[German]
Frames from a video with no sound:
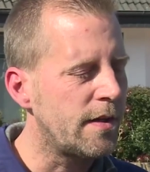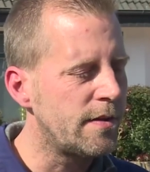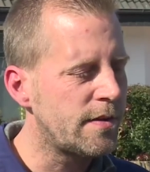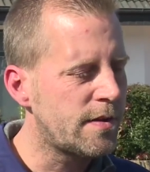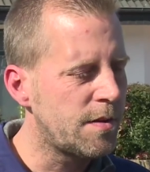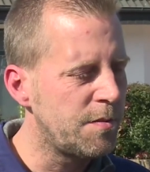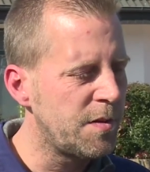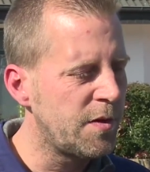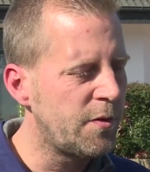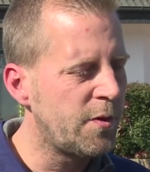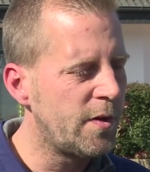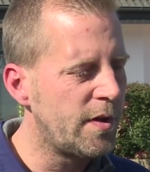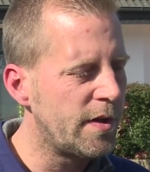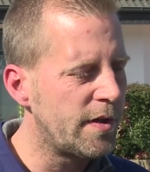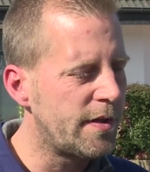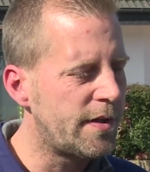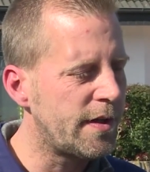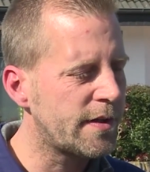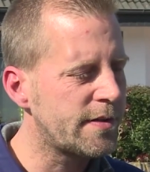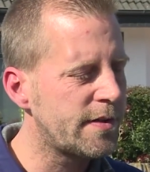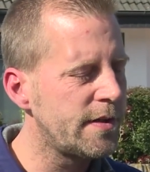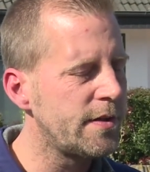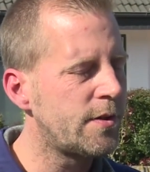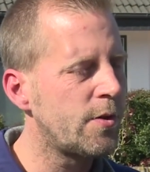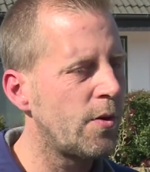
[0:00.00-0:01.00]
kenne ziemlich viele
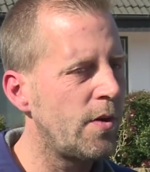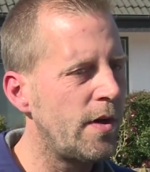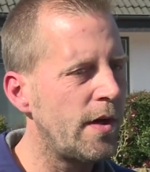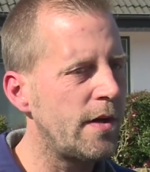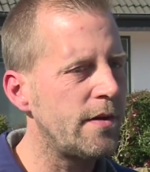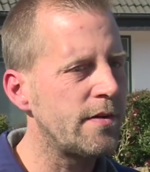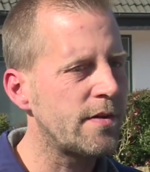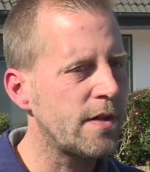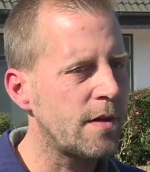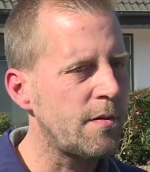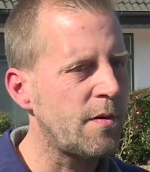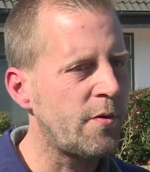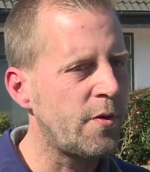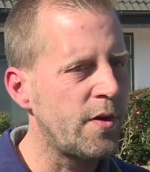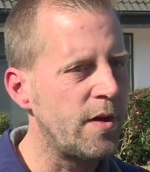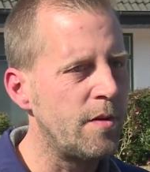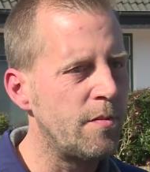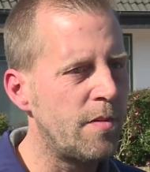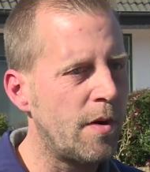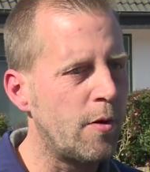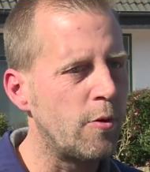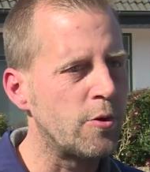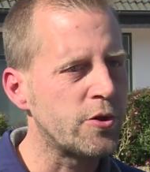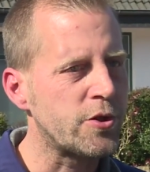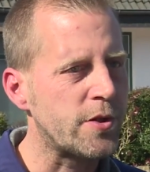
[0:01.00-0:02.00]
Dixie-Toiletten, von den
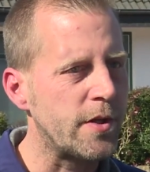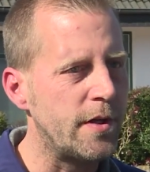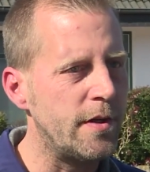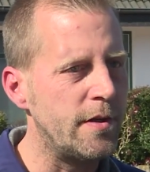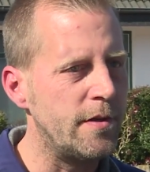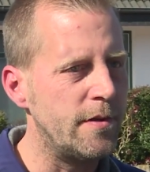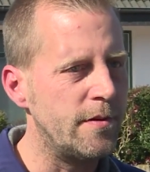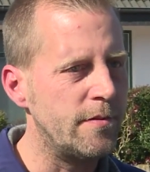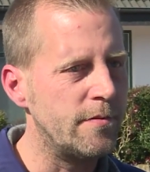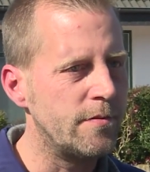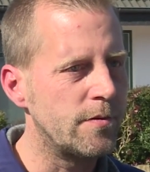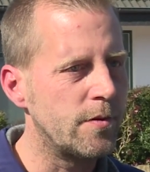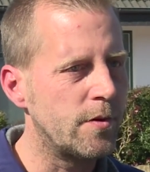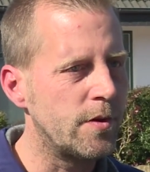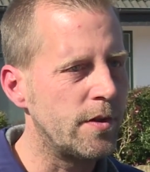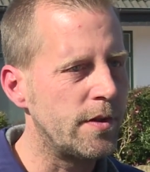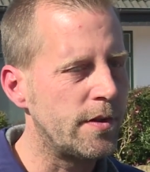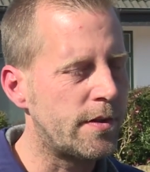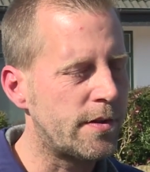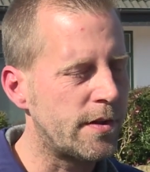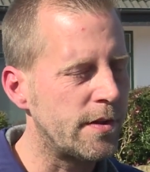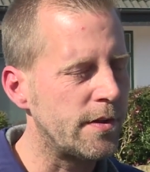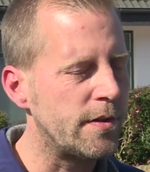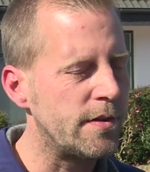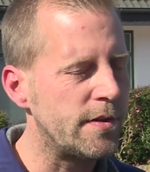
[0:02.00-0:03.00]
Baustellen.
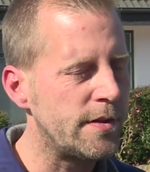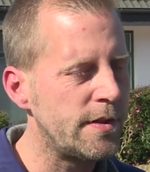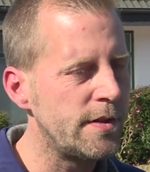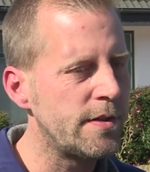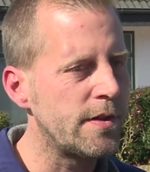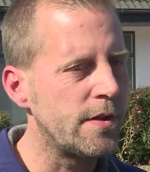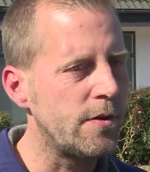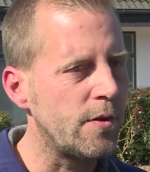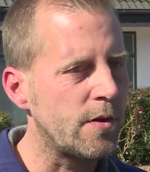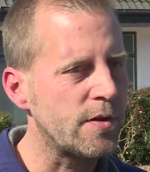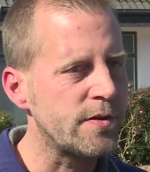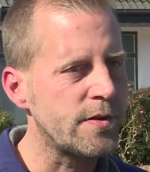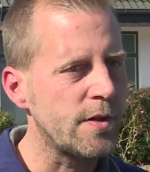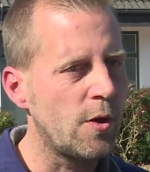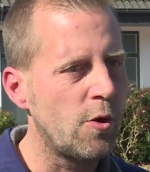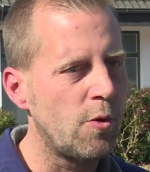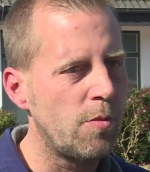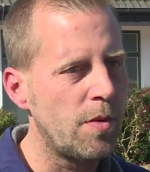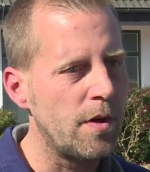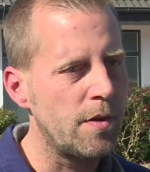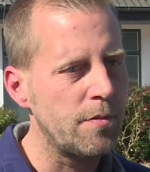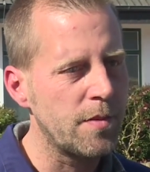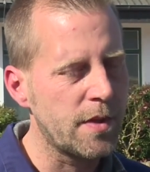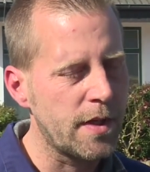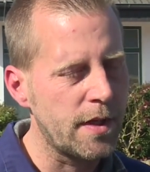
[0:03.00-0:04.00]
Und äh, die sind noch
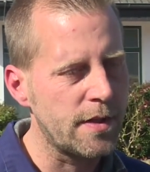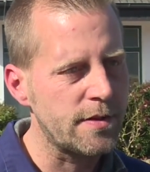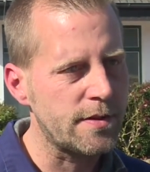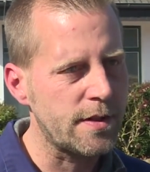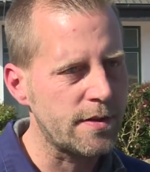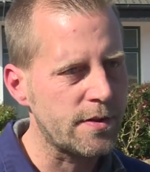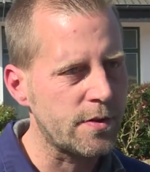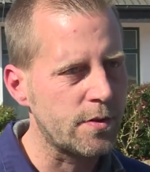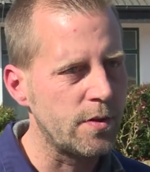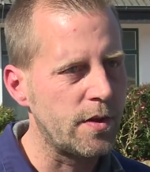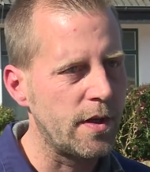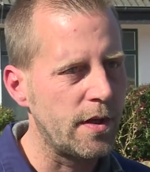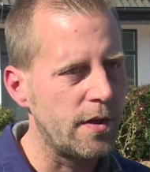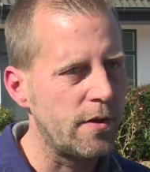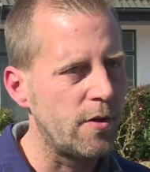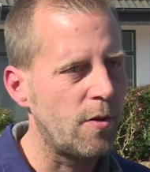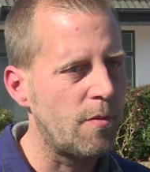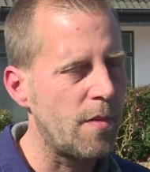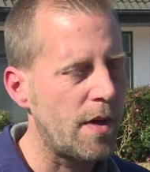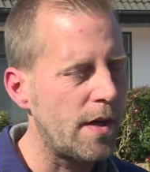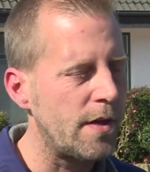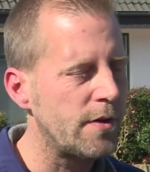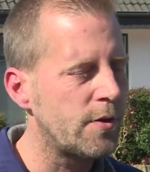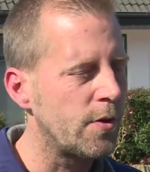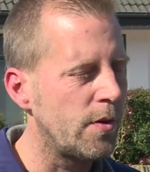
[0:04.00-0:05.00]
sauber im Gegensatz zu den
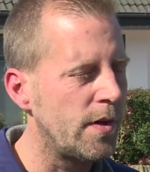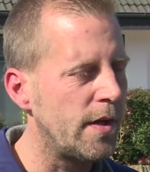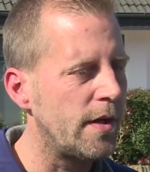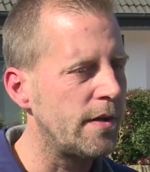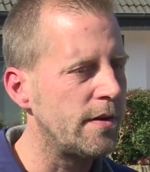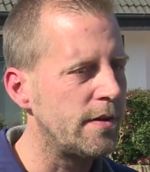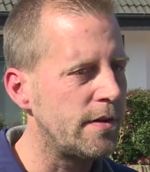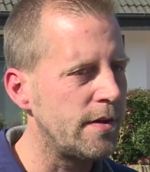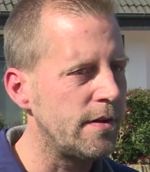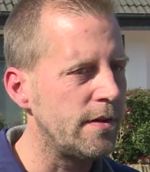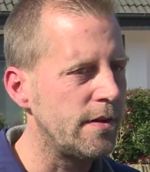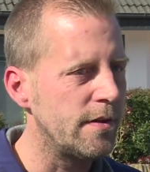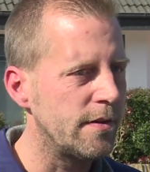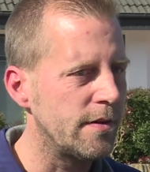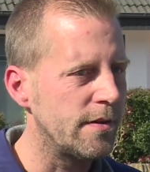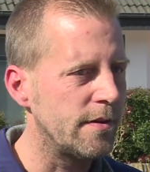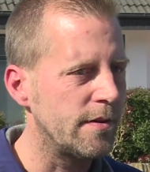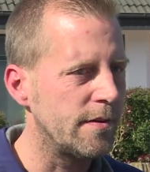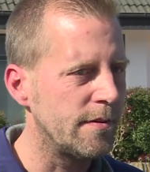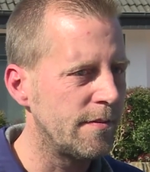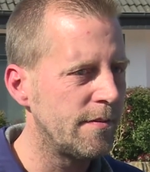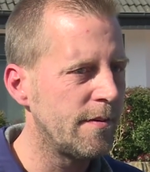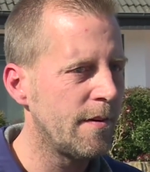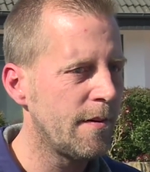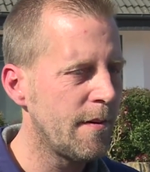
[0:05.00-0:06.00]
normalen Toiletten, die,
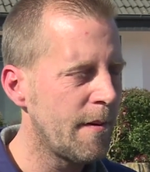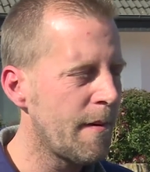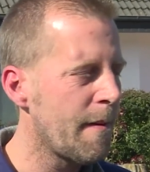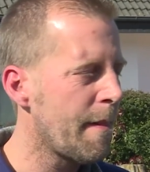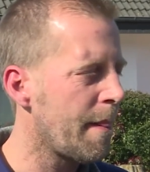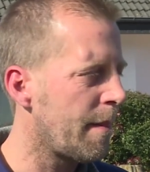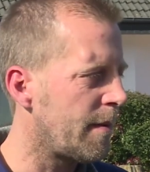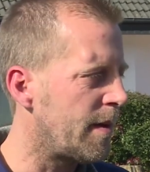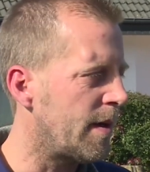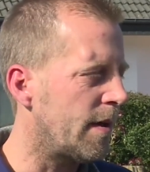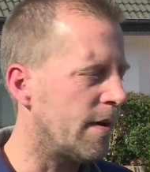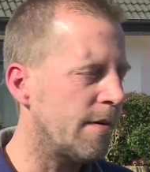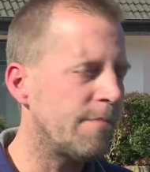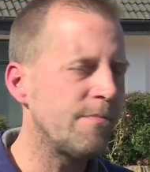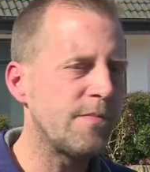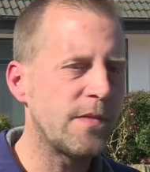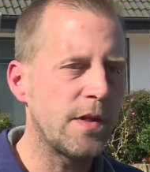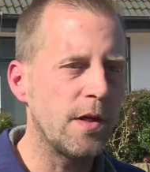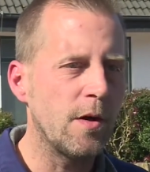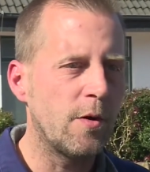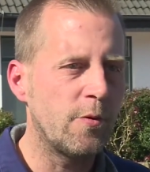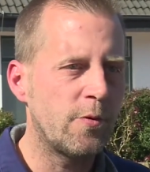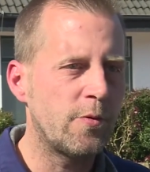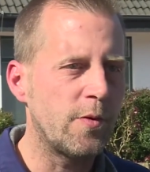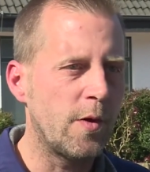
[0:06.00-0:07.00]
äh, ja,
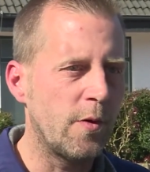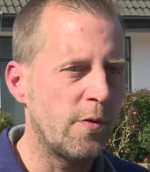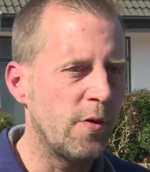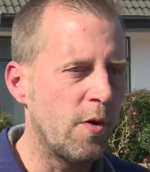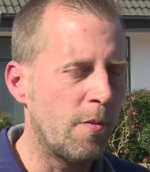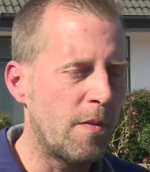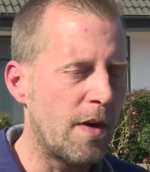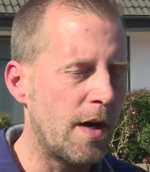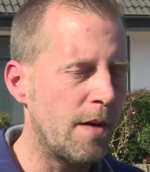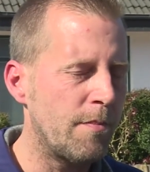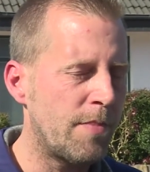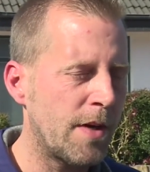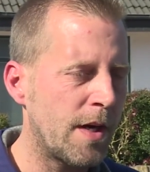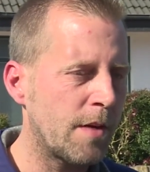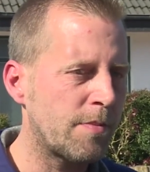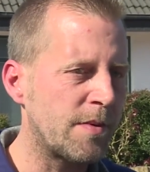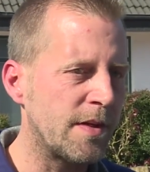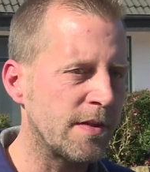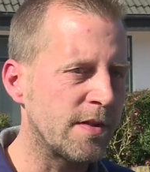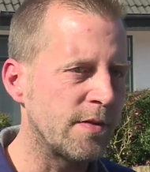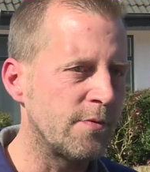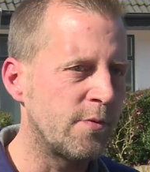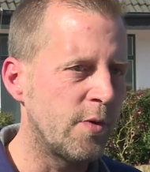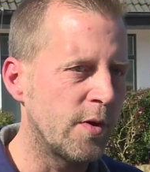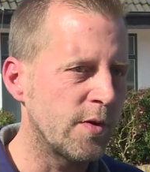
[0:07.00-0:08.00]
die auf, auf normalen
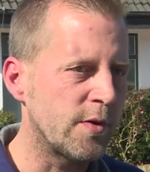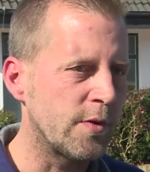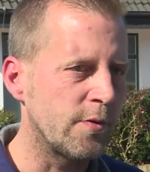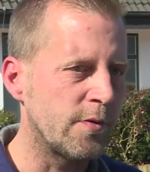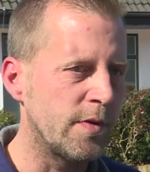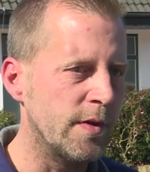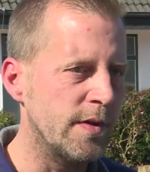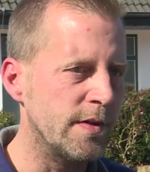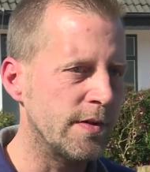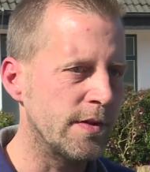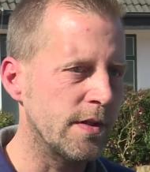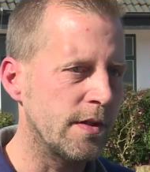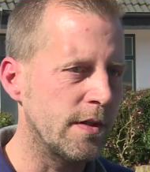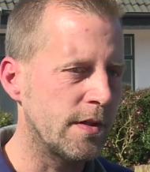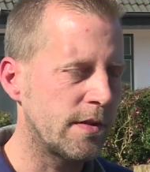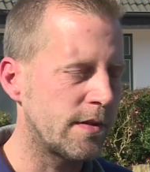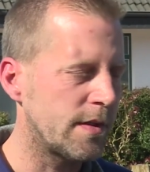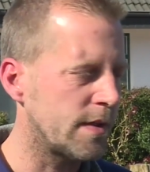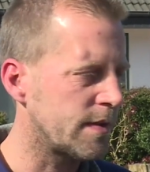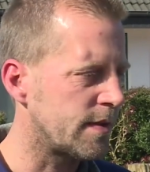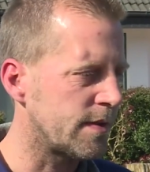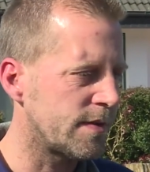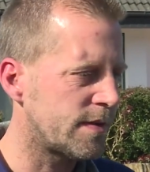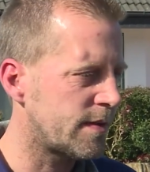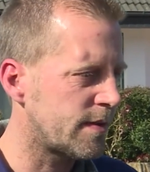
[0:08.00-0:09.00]
Parkplätzen vorzufinden sind.
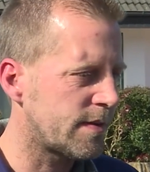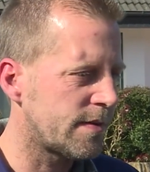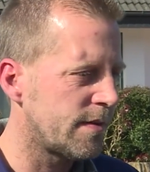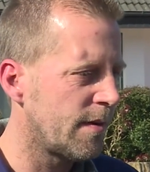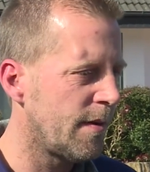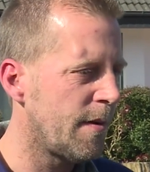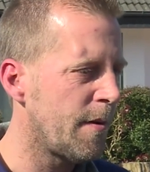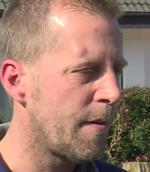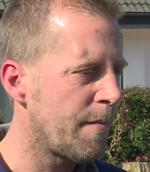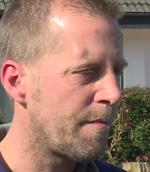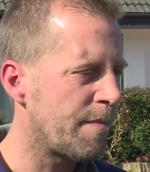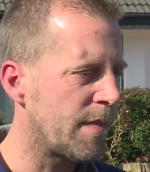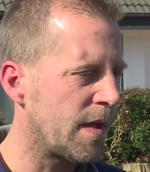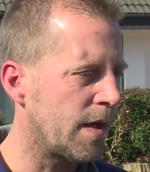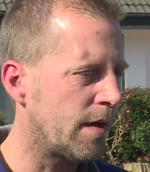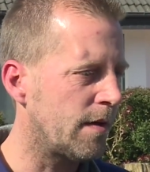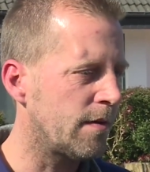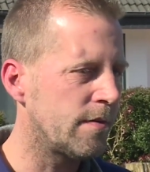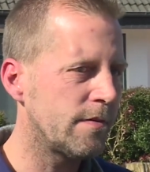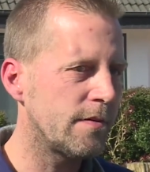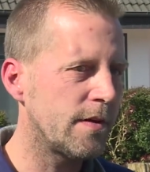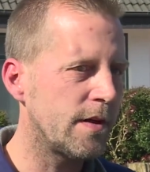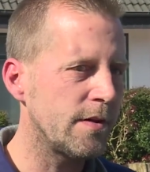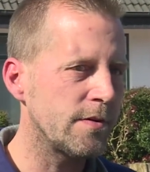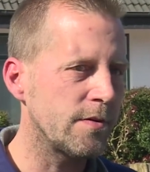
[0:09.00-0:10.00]
Das ist, ja,
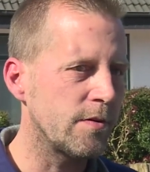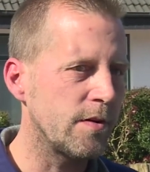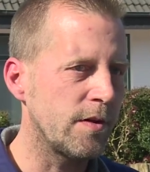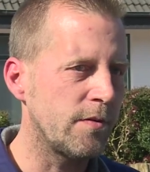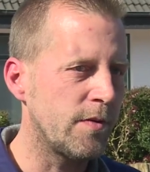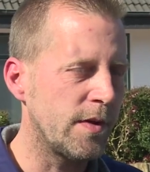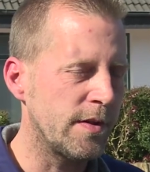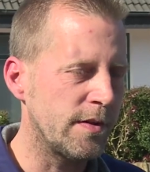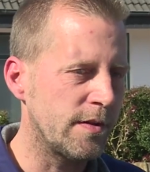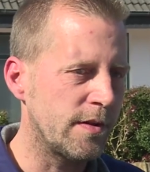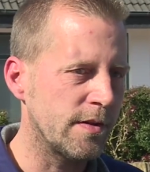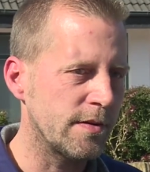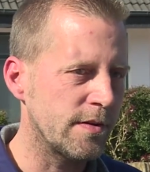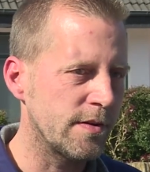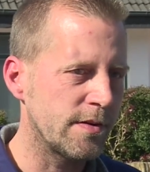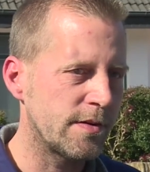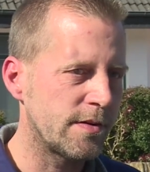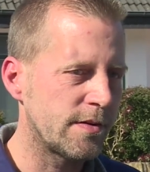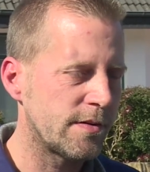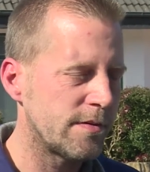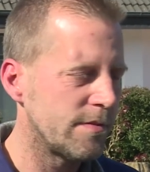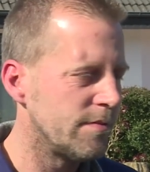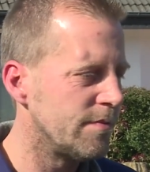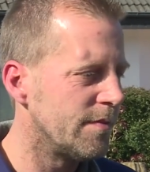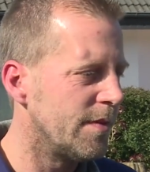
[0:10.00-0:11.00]
also ich weiß nicht, das
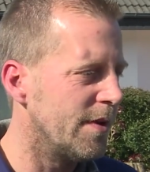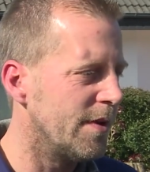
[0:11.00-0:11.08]
ist,